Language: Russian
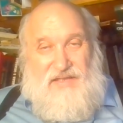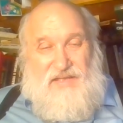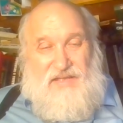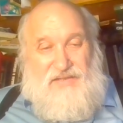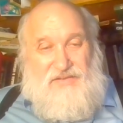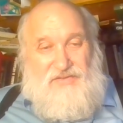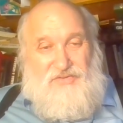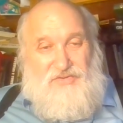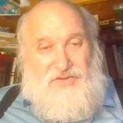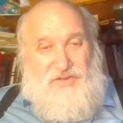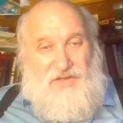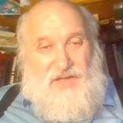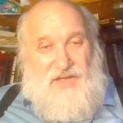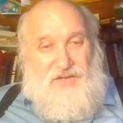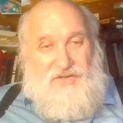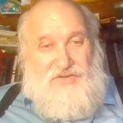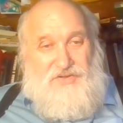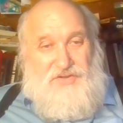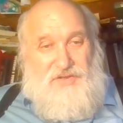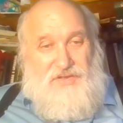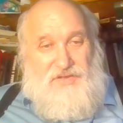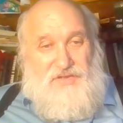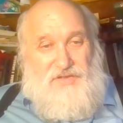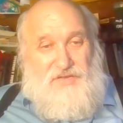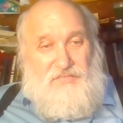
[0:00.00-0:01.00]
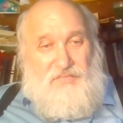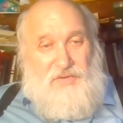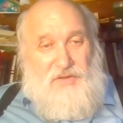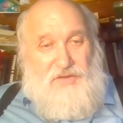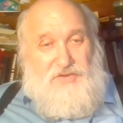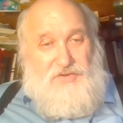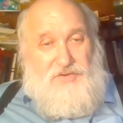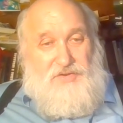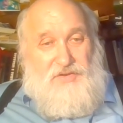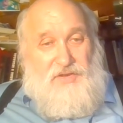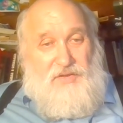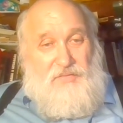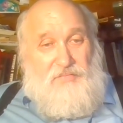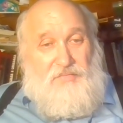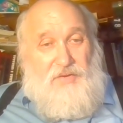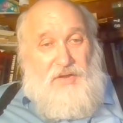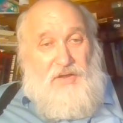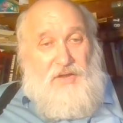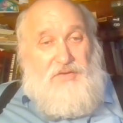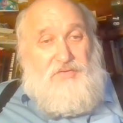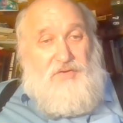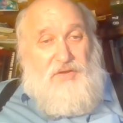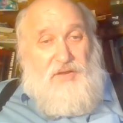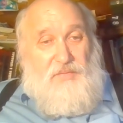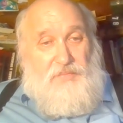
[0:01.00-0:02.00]
не нуждающийся в большой
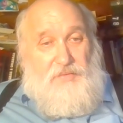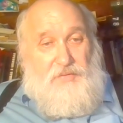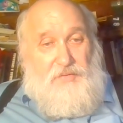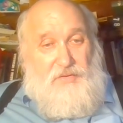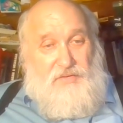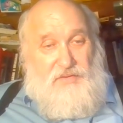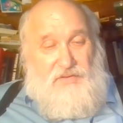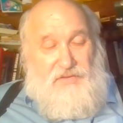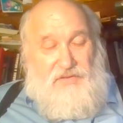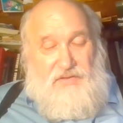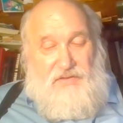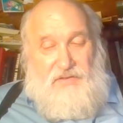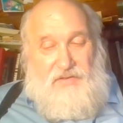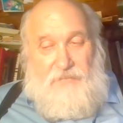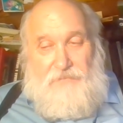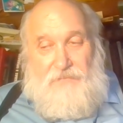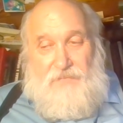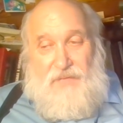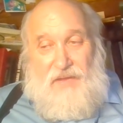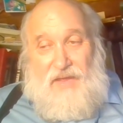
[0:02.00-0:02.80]
температуре плотности.